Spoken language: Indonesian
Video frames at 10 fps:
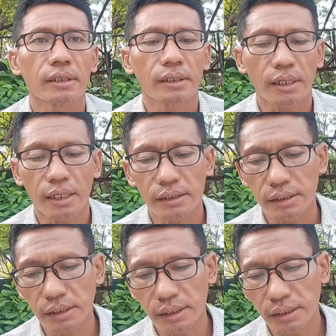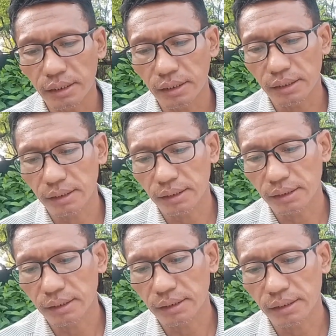Saudara yang terkasih,
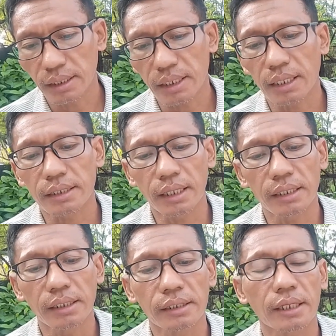terkadang